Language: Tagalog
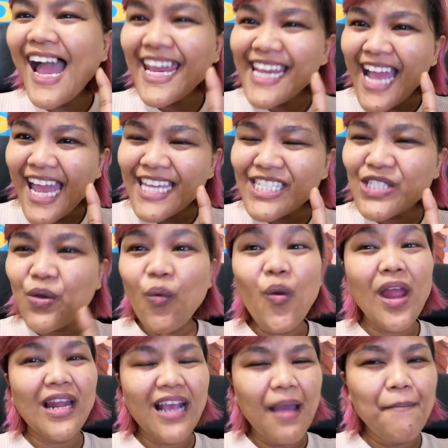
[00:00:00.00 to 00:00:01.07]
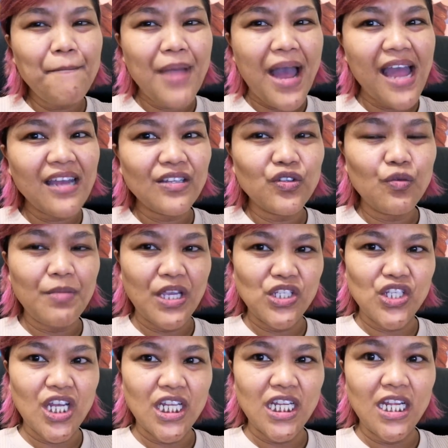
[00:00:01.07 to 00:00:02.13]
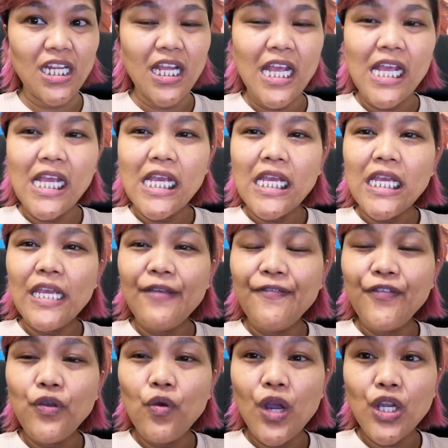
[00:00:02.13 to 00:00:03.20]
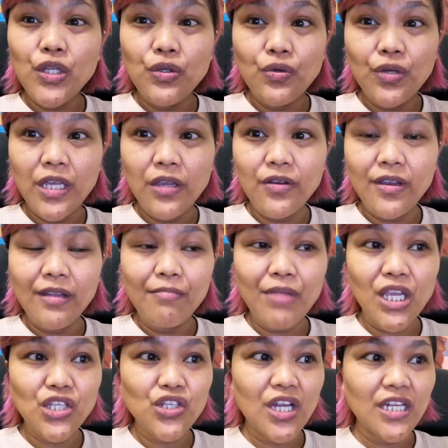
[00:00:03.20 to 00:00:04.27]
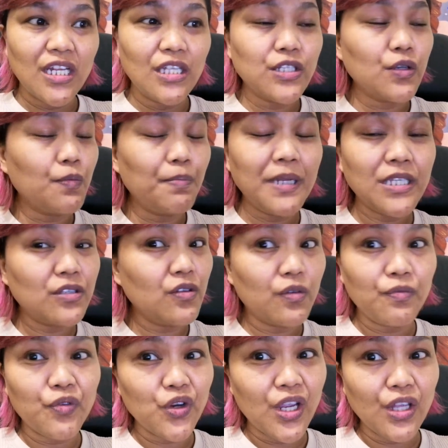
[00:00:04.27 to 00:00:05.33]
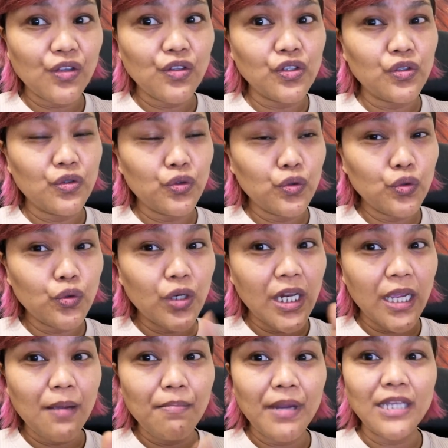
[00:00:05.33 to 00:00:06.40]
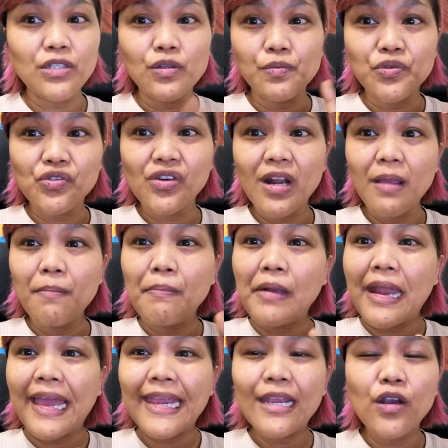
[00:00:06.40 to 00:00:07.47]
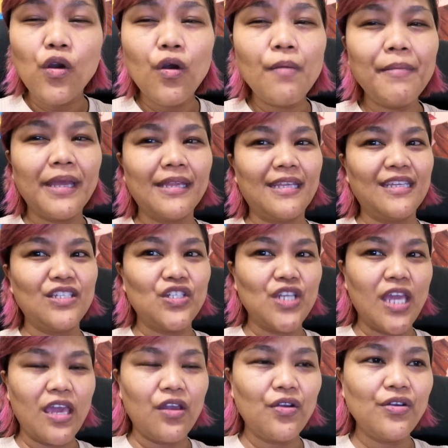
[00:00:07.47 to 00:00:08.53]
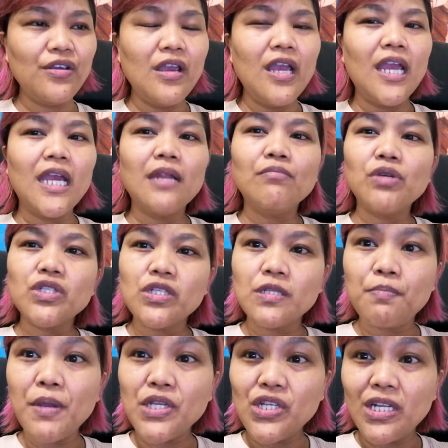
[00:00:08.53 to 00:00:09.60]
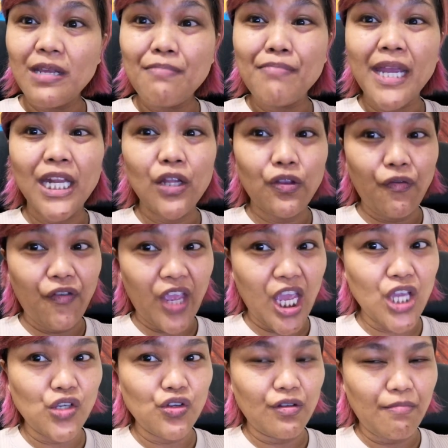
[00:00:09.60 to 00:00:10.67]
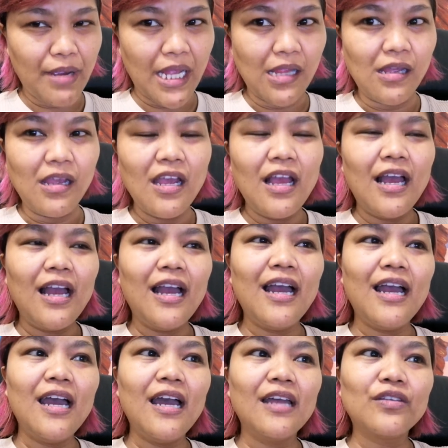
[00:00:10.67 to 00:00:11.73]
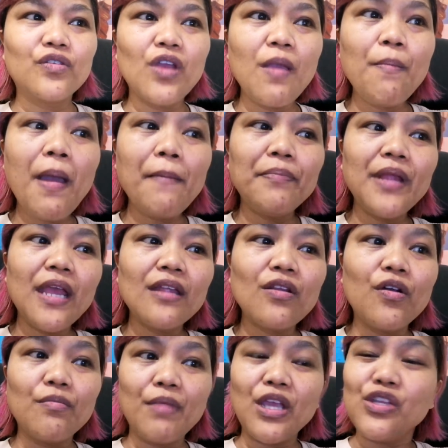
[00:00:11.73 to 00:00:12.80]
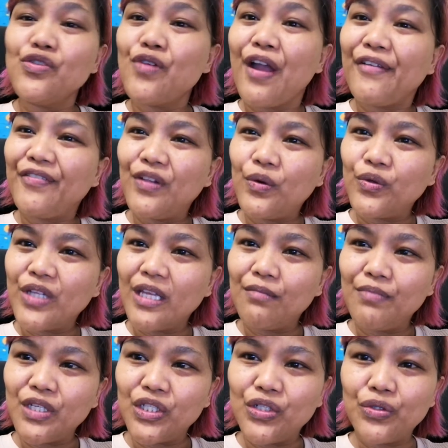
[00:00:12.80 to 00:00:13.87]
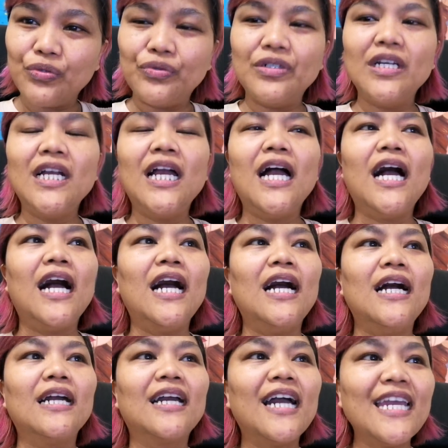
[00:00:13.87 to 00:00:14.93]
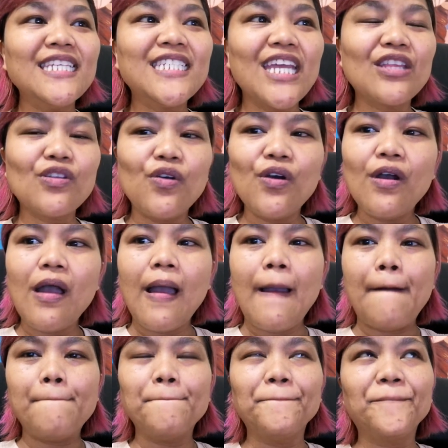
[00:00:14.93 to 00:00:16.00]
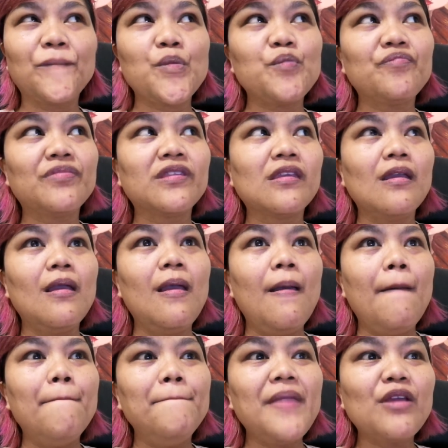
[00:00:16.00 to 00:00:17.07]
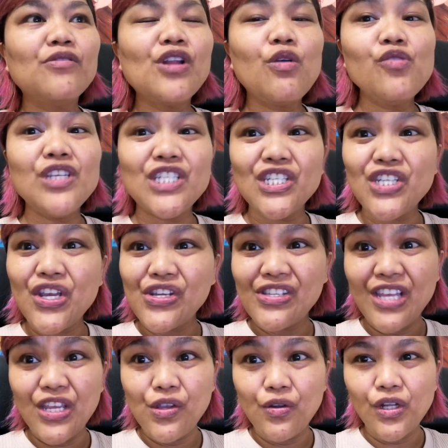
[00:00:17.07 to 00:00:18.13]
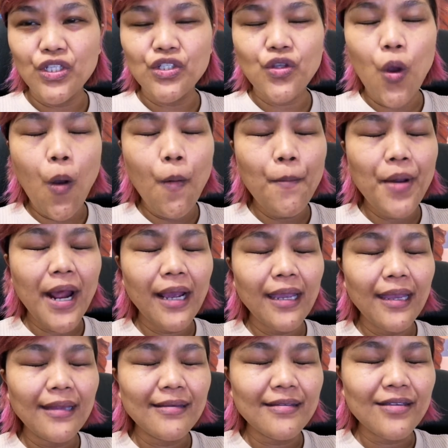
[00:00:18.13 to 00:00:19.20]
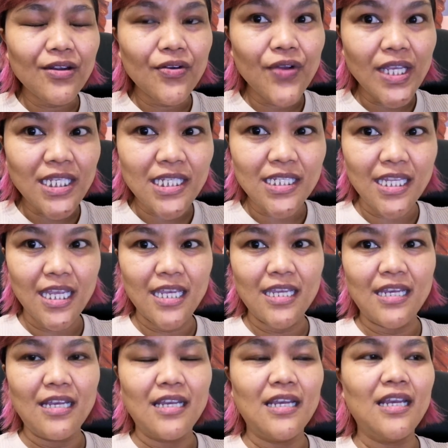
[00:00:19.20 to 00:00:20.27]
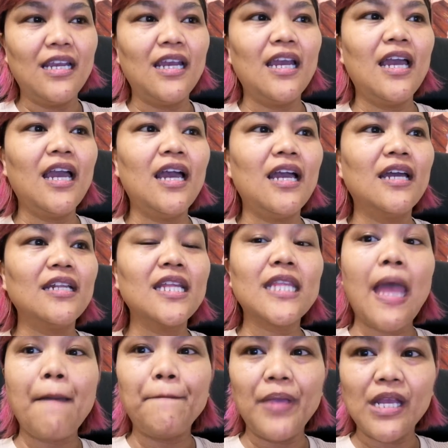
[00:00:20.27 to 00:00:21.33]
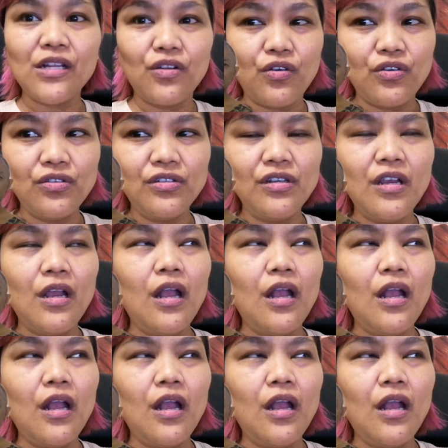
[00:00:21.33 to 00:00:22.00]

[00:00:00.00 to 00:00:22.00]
Hi guys! Welcome back to my channel. If you are new here in my channel, so please don't forget to, to click my subscribe, like, comment, and share, and most especially my notification bell uh, to keep update on my new uploaded video. Uh, guys, ito, um, meron akong isi-share sa inyo na sobrang interesting uh, na topic, no?